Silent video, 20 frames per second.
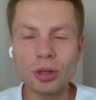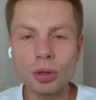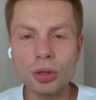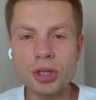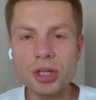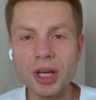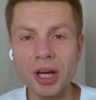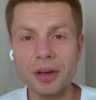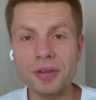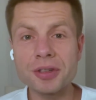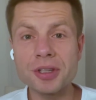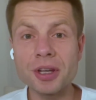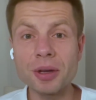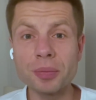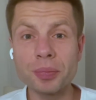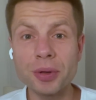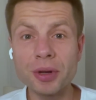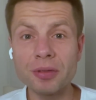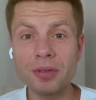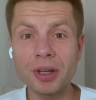Друзья,
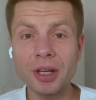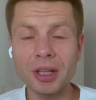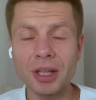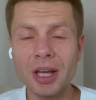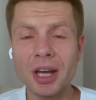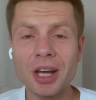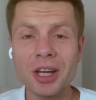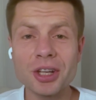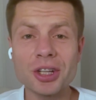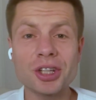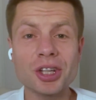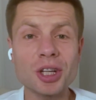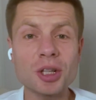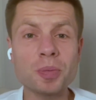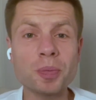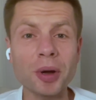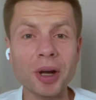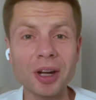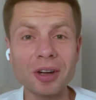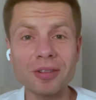всем привет! Сейчас
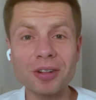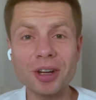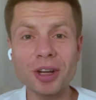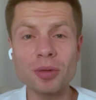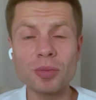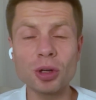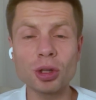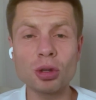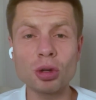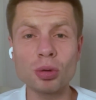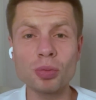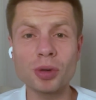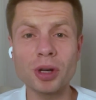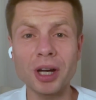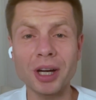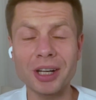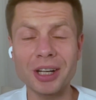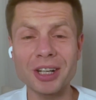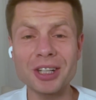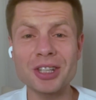поговорим о том,
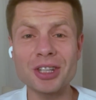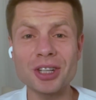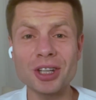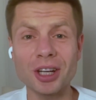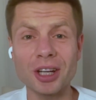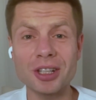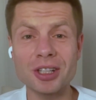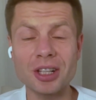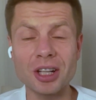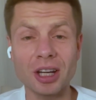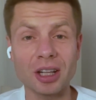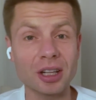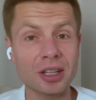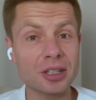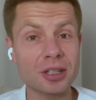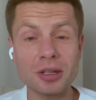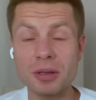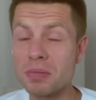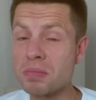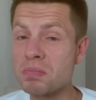как Россия
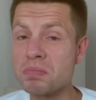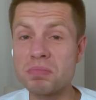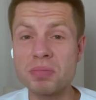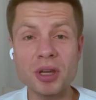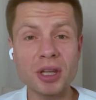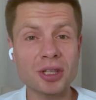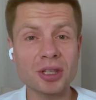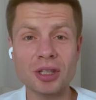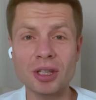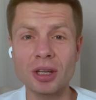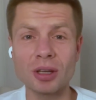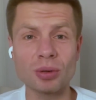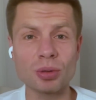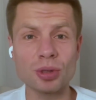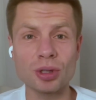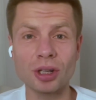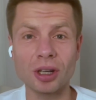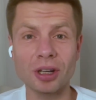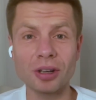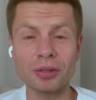осталась без
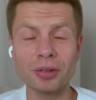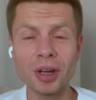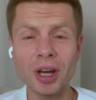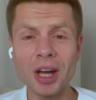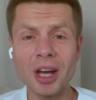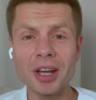союзников.